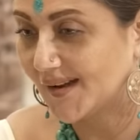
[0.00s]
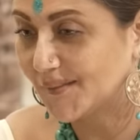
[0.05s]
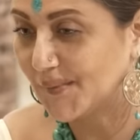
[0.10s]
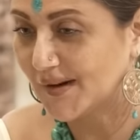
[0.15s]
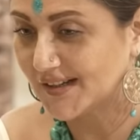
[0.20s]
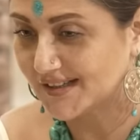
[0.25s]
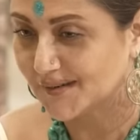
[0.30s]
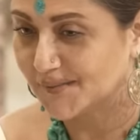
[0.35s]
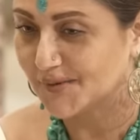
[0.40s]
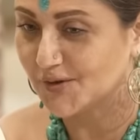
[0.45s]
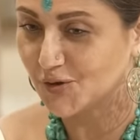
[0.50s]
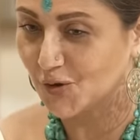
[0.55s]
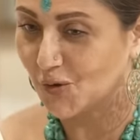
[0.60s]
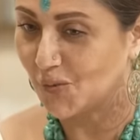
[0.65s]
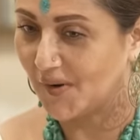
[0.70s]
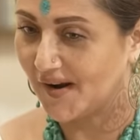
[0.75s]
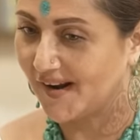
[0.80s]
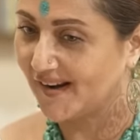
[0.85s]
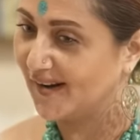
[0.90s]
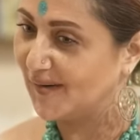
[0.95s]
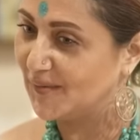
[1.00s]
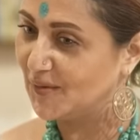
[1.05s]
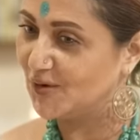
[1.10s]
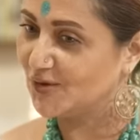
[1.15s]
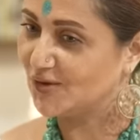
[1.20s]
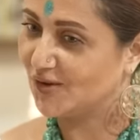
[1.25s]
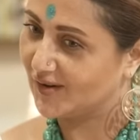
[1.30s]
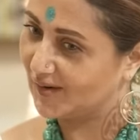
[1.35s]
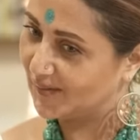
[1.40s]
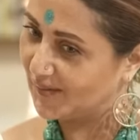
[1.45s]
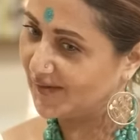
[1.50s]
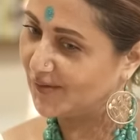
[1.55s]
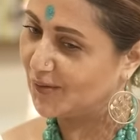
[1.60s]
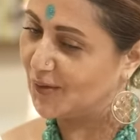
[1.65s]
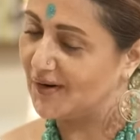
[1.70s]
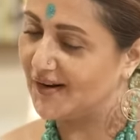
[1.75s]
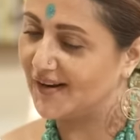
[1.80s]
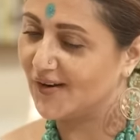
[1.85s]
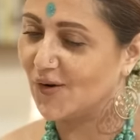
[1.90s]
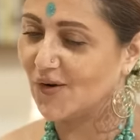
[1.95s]
এক মাস আমি সময় নেব যখন আমি
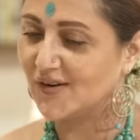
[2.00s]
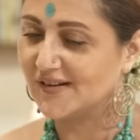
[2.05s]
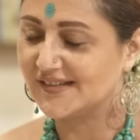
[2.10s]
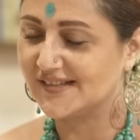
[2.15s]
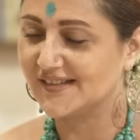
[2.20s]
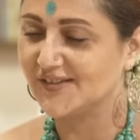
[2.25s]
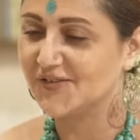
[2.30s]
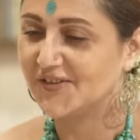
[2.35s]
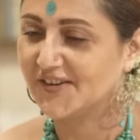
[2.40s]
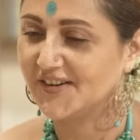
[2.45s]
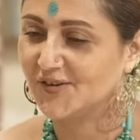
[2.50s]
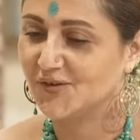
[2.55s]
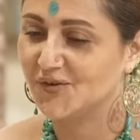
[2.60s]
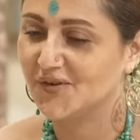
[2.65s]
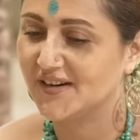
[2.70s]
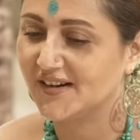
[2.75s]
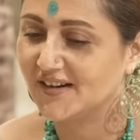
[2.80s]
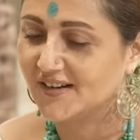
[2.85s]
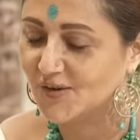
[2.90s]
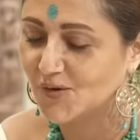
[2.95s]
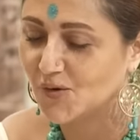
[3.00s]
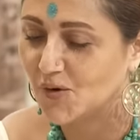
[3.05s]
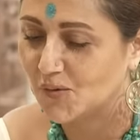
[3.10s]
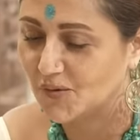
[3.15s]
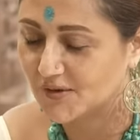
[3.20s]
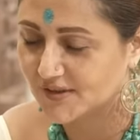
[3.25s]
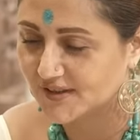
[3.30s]
ফুললি কনসেন্ট্রেট করে এটা করব